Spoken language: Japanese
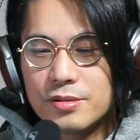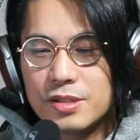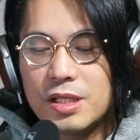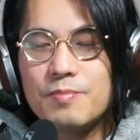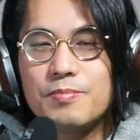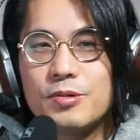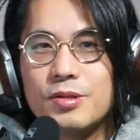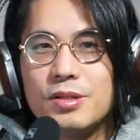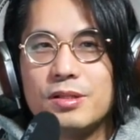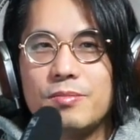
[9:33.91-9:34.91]

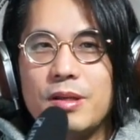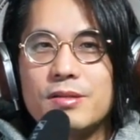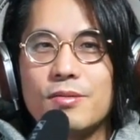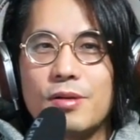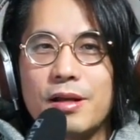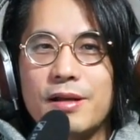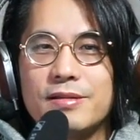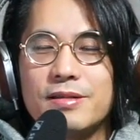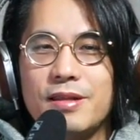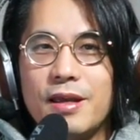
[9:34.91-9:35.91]
シンプルイズベストな感
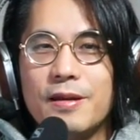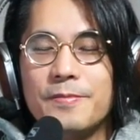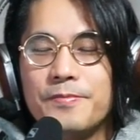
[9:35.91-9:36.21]
じで